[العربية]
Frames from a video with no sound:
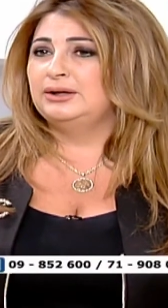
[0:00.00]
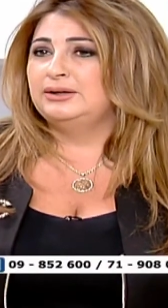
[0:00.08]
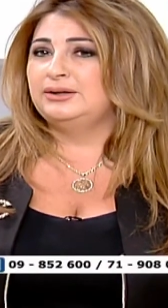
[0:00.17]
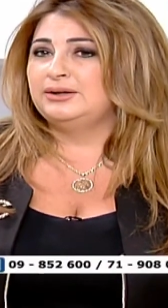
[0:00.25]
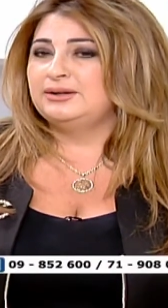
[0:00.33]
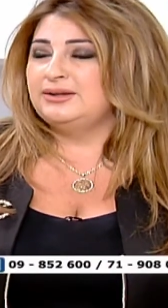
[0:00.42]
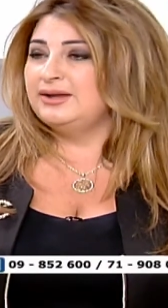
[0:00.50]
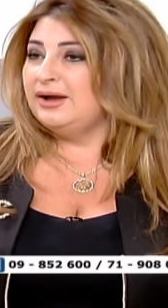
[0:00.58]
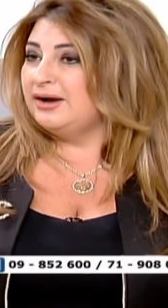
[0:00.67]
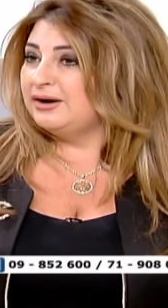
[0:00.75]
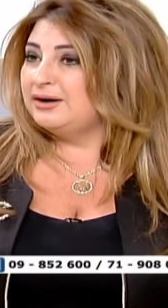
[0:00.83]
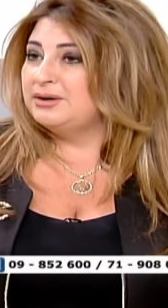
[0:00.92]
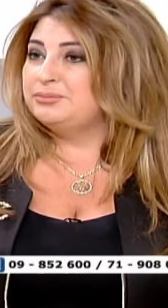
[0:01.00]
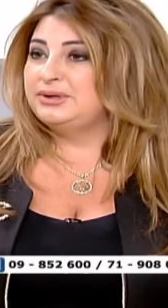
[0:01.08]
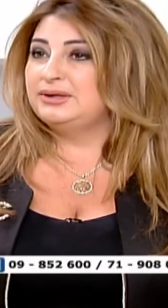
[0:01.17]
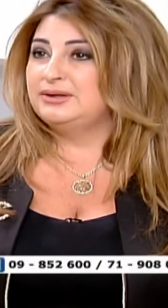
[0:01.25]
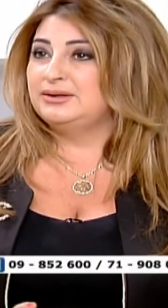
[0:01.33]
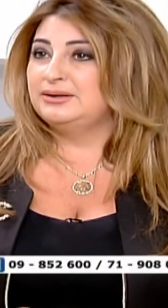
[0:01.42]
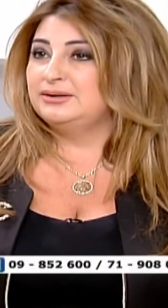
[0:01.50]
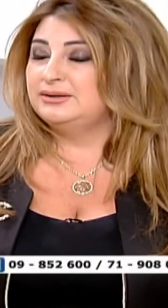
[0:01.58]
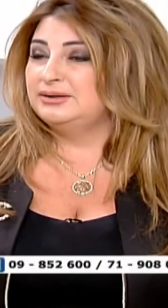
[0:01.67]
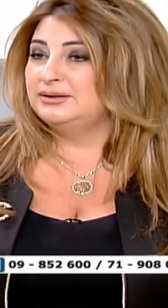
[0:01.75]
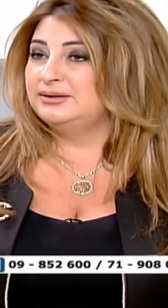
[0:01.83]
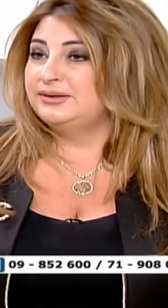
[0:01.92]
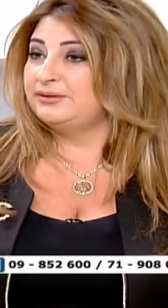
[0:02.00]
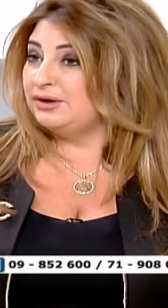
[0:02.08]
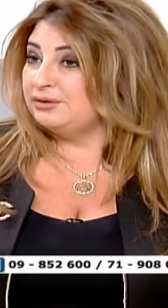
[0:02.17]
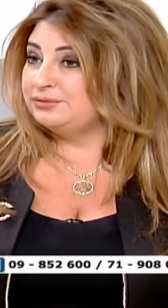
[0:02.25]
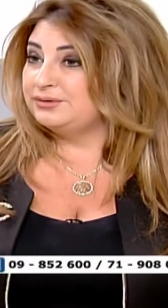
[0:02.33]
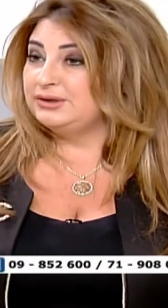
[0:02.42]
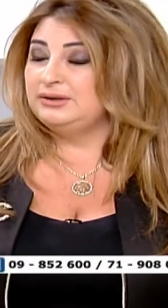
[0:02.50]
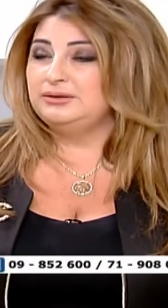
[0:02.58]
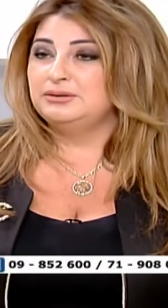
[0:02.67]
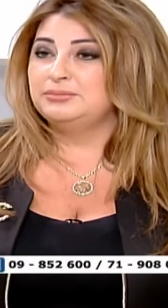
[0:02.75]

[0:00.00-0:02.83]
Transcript: رياحه بالنظافه